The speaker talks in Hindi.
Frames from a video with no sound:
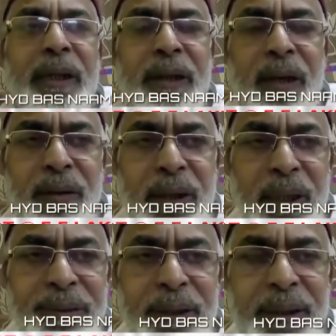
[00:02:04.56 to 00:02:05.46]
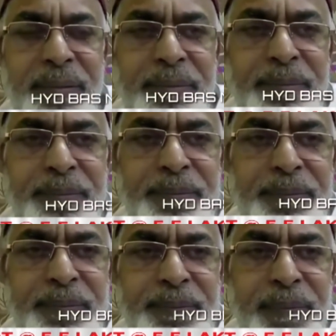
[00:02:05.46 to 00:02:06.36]
सुल्तान सलाहुद्दीन अवेसी
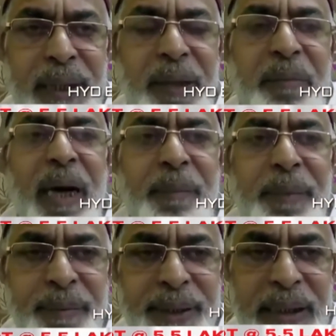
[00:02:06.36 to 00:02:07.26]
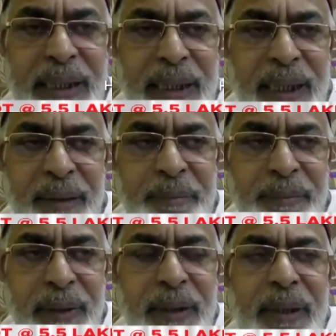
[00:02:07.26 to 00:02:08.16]
बाबरी मस्जिद के टाइम
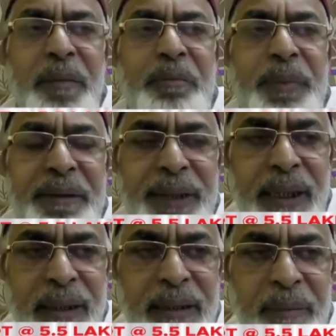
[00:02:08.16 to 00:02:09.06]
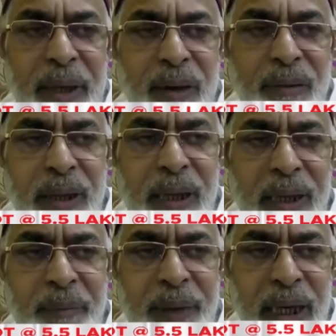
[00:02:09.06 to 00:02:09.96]
पीवी नरसिम्हा राव के
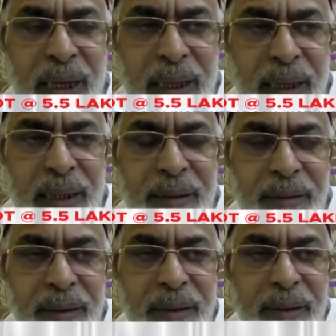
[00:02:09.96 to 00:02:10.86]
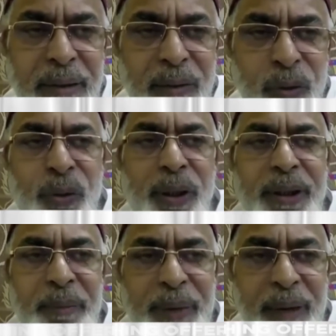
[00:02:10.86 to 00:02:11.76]
घर के बाहर निकल के उस
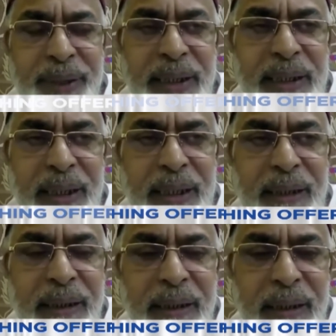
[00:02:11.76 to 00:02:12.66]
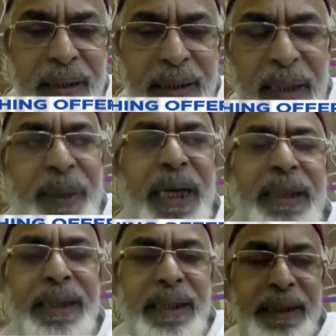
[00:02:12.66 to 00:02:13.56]
वक्त के प्राइम मिनिस्टर के ये
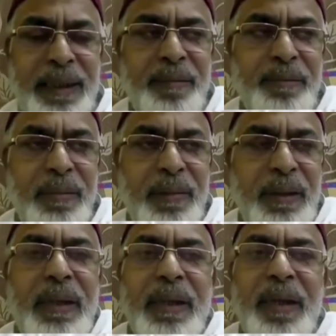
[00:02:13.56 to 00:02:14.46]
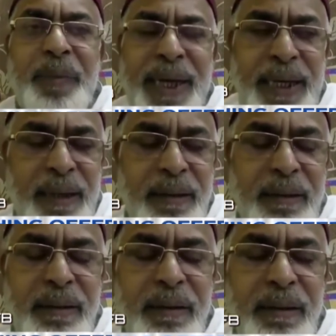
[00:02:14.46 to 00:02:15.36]
बयान दिए थे कि मैंने